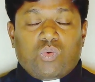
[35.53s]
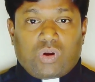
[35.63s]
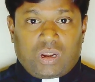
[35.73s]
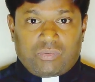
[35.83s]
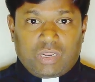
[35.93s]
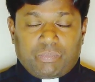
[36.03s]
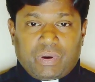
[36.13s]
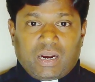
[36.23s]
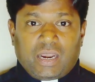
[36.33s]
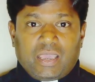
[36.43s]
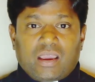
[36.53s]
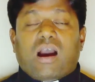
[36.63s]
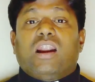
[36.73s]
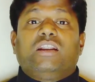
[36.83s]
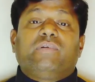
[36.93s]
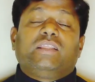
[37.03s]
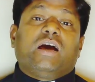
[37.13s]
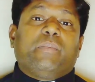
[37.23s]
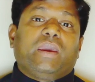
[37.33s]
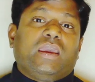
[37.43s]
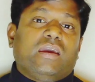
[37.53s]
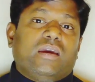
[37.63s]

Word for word: உங்கள் விருப்பங்களை ஆண்டவர் தாமே